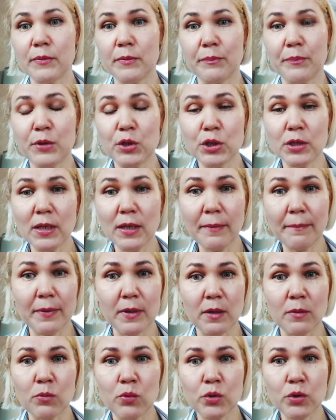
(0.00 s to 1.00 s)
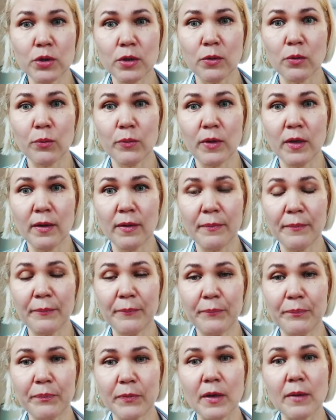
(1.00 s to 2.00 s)
Пришла, потому что у меня
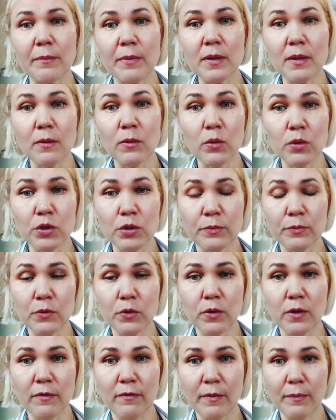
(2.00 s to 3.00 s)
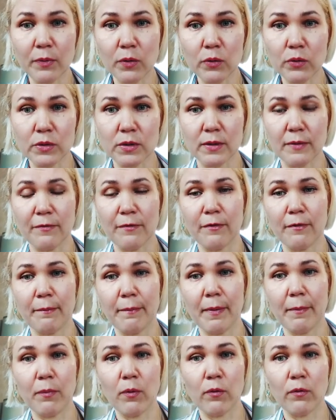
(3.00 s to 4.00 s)
было очень много вопросов
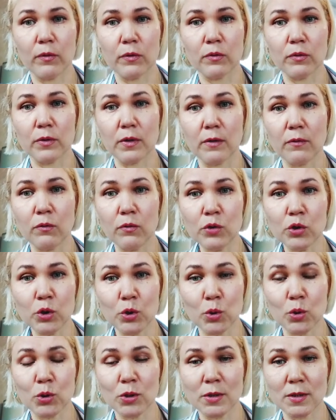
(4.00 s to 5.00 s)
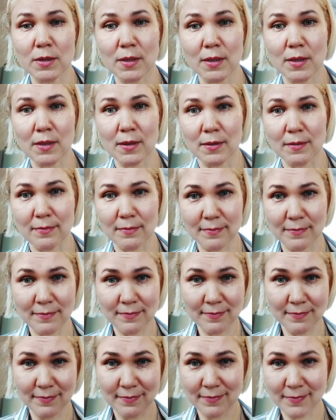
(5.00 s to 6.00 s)
по поводу того, что же за,
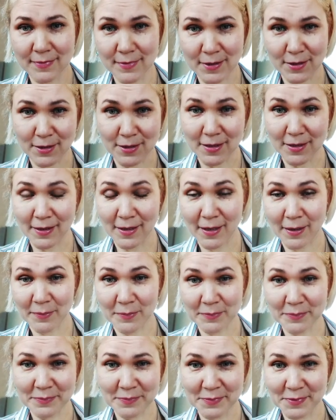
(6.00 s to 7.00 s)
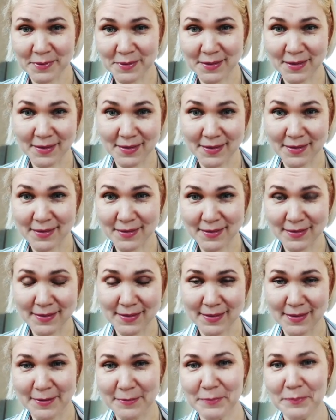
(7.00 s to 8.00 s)
за там, за,
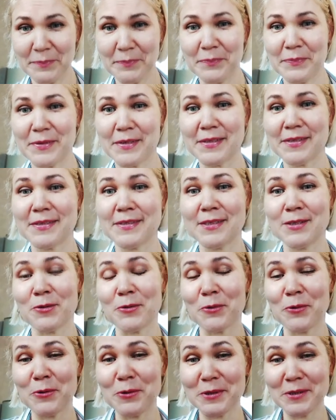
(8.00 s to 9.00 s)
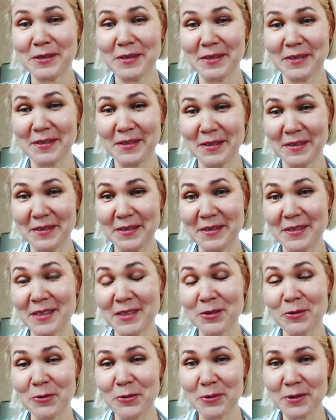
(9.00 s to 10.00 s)
за другой стороной на
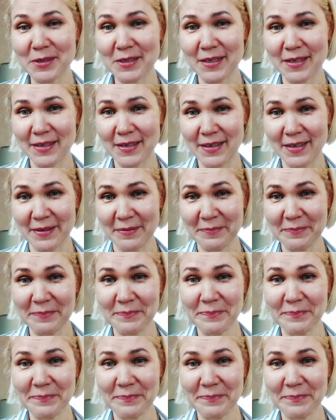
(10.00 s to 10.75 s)
другой стороне.